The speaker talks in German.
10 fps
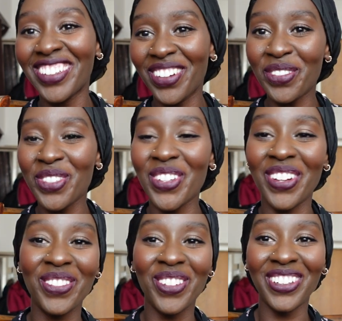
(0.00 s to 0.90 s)
willkommen zu
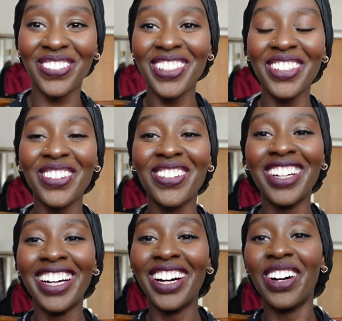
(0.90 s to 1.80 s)
einem neuen Video.
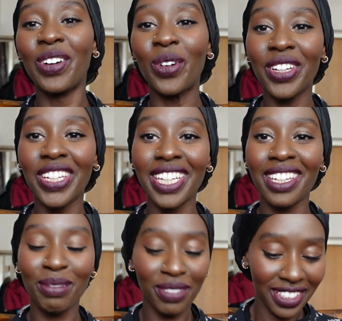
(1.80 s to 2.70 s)
Heute
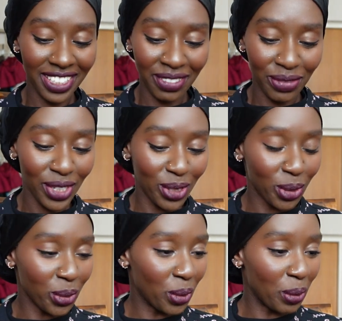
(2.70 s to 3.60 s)
gibt es ein Video
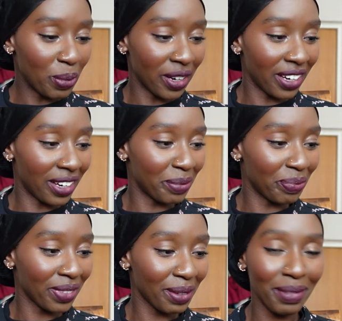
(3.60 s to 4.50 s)
über ähm,
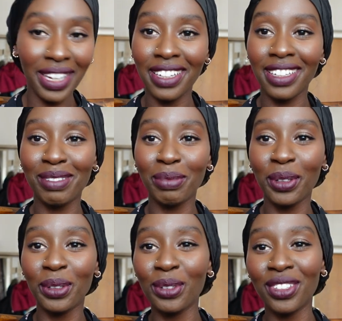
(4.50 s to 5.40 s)

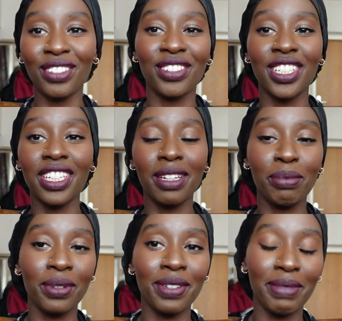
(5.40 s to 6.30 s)
MAC-Produkte, verschiedene
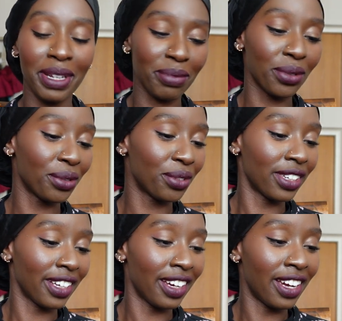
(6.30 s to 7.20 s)

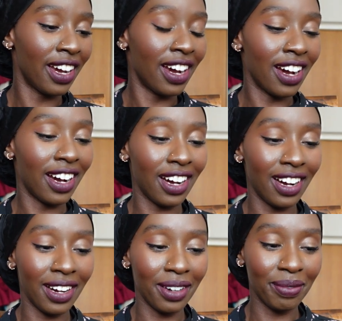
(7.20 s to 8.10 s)
MAC-Produkte.
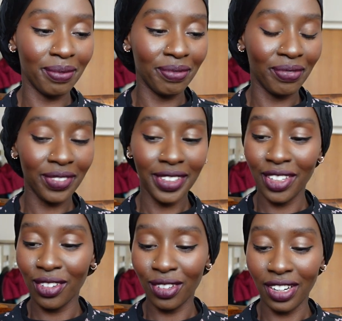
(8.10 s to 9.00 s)
Ähm,
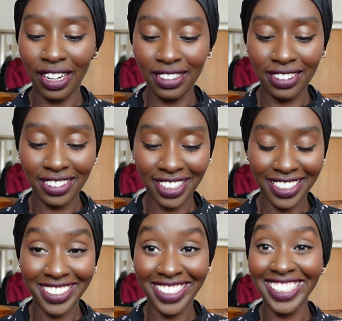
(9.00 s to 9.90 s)
genau, all die ich
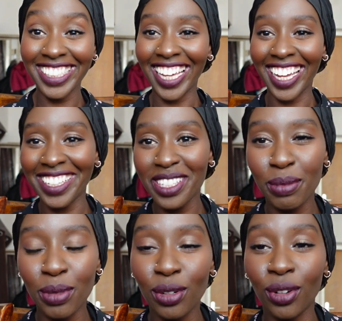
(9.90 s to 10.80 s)
zeige, sind eigentlich
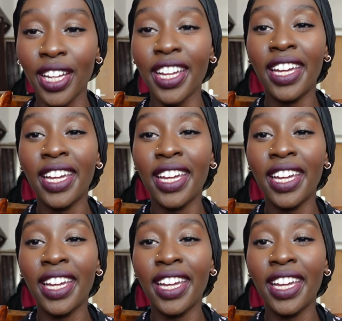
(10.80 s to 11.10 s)
ziemlich neu.